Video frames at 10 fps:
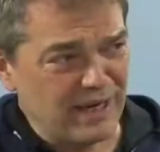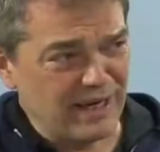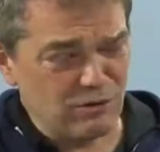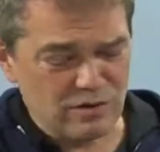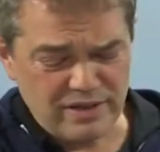
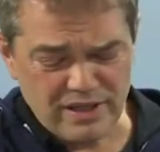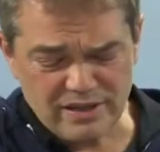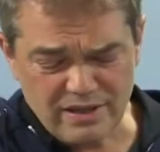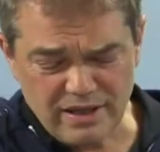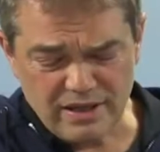belki Tabii. o
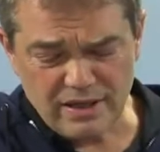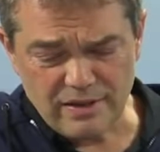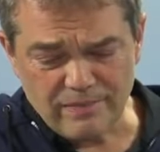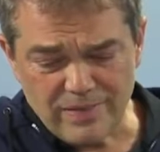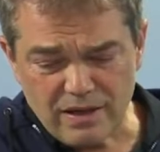söylediğine
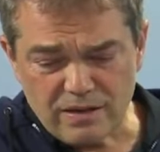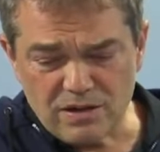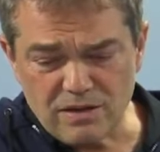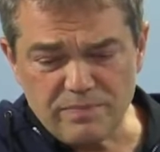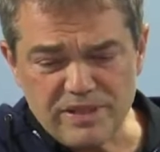ilgili.
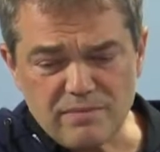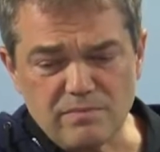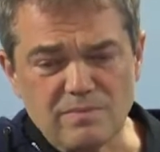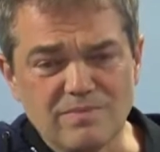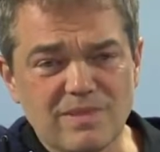Şimdi bizim
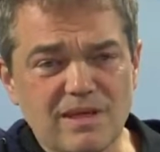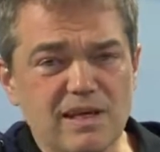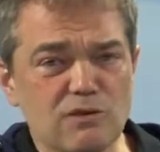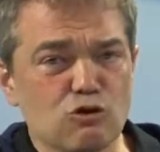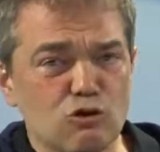
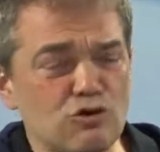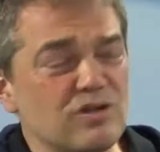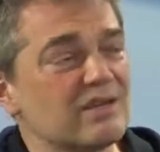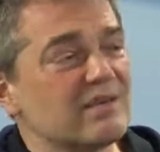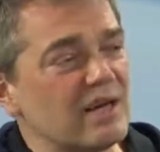dine dönüş
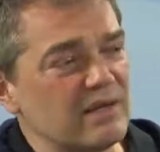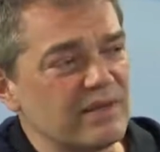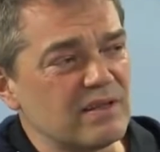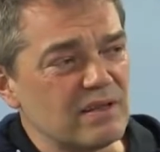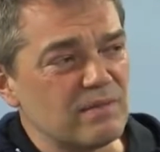diye tarif
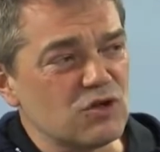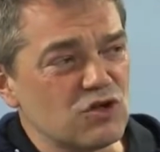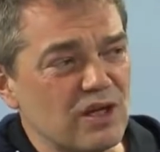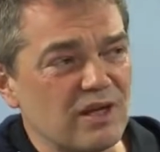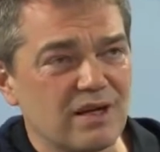ettiğimiz
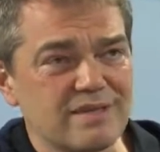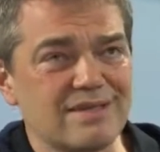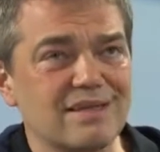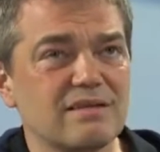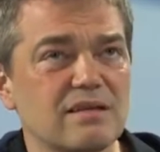şey
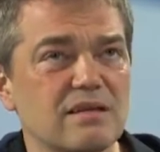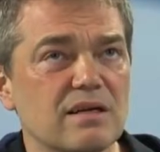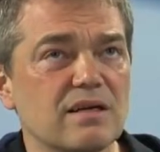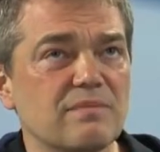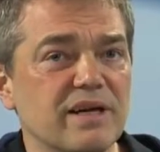aslında
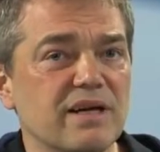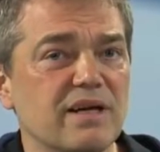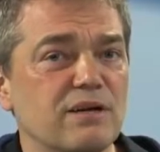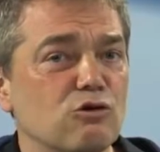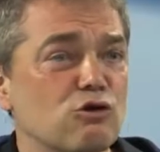dindarların
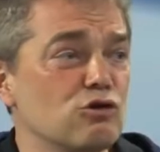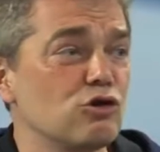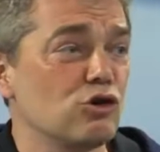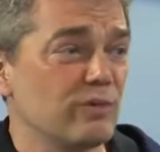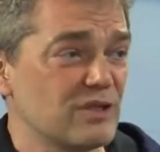pekala görünür
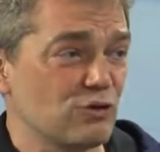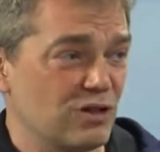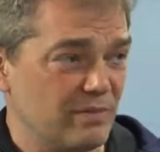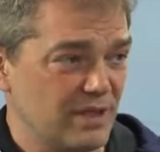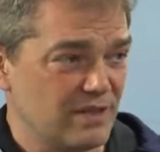olması
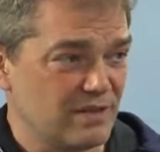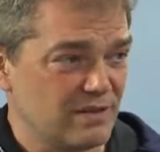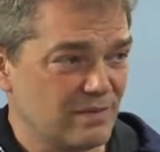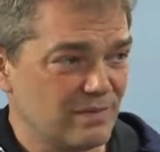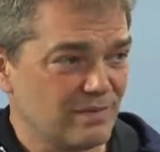olabilir.
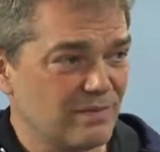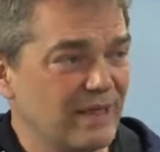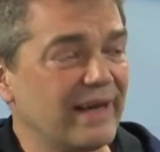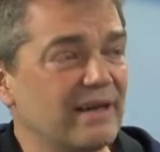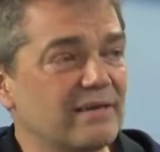
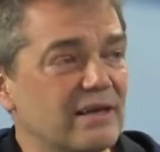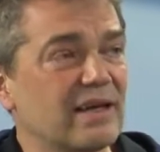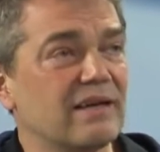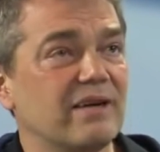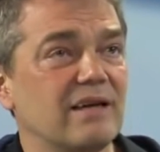Yani
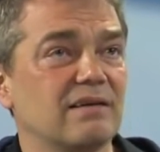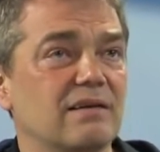daha evvel